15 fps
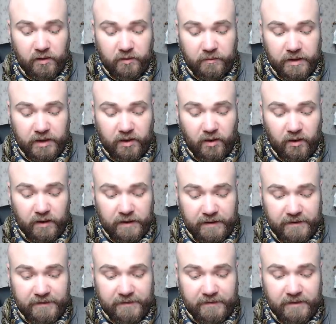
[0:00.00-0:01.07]
le meilleur
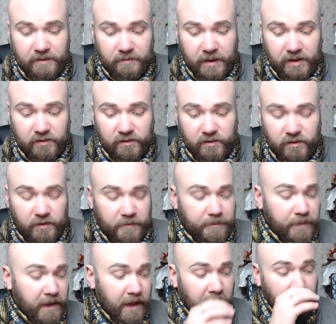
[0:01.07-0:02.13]
ici et maintenant.
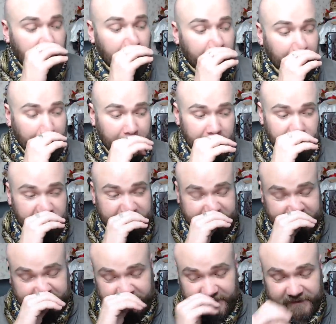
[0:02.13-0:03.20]
Alors,
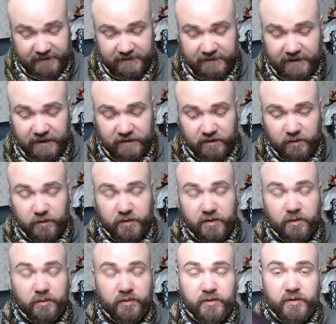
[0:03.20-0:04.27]
c'est très intéressant parce
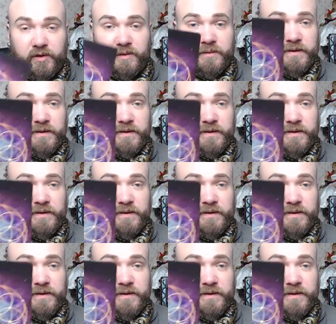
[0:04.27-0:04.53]
qu'en plus, comme